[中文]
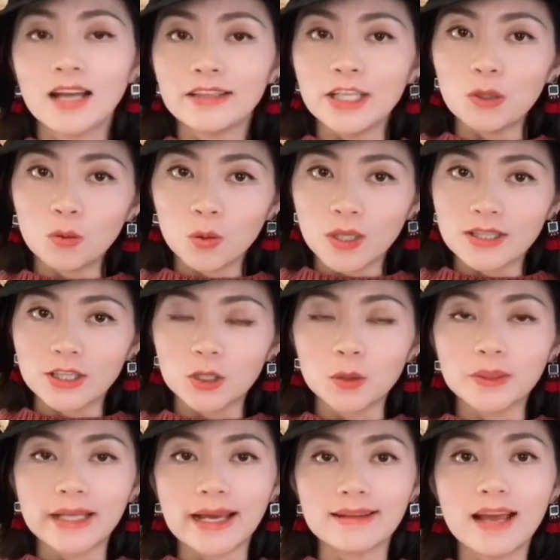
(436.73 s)
第五个侧重
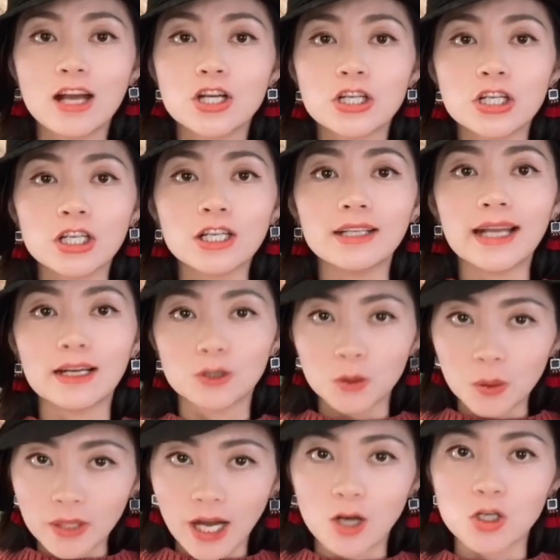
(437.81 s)
点，诗歌朗
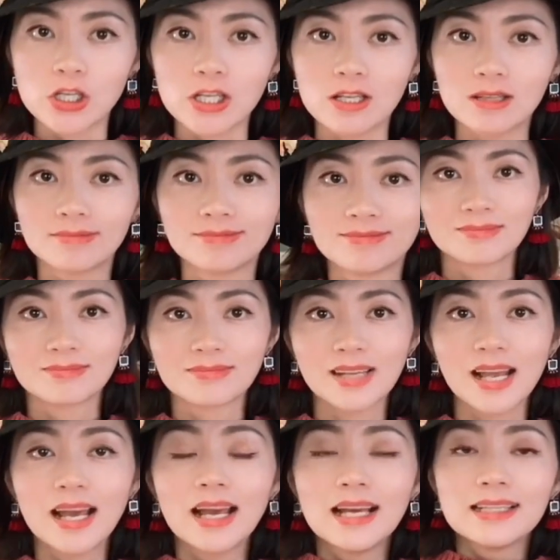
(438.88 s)
诵考试。
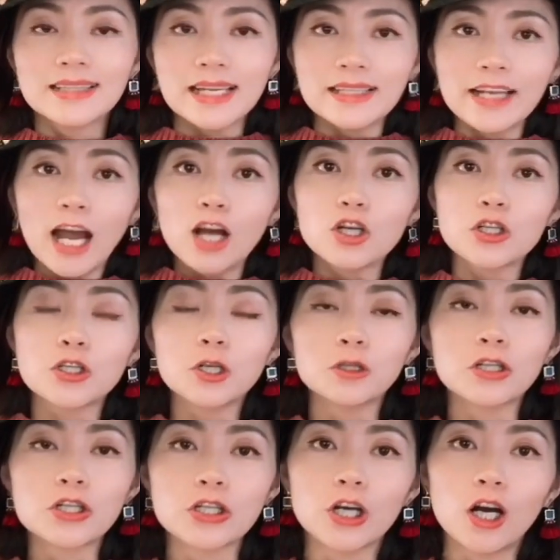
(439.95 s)
在第二十周
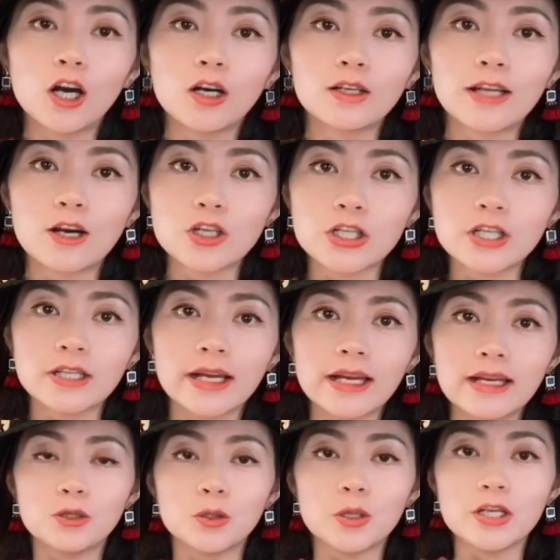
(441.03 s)
的时候，老师给
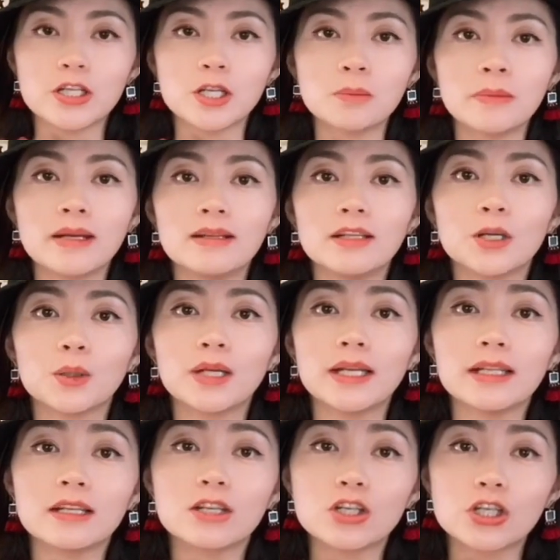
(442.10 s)
学生们留了
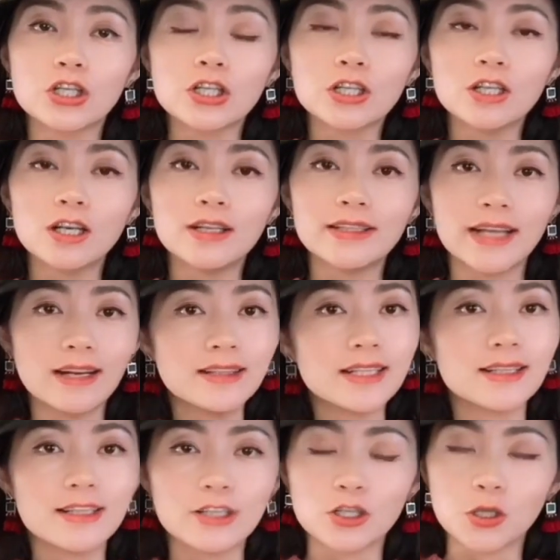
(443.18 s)
一个诗歌，讲解
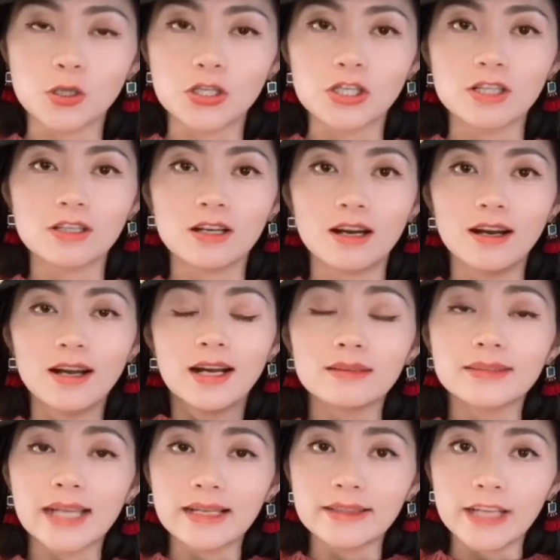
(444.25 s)
了这首诗歌。
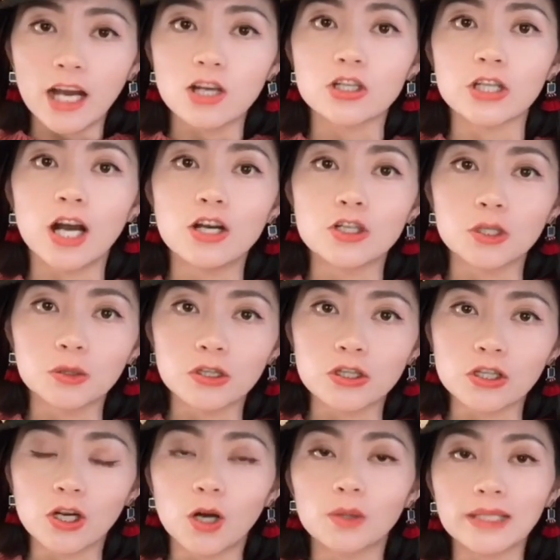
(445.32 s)
在第二十二周的
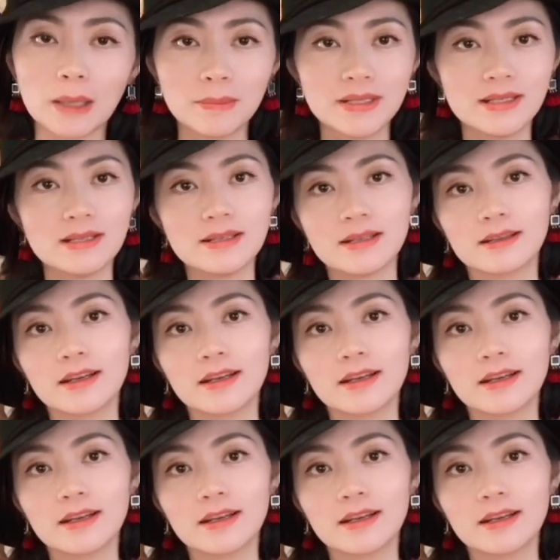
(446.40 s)
时候，他们进行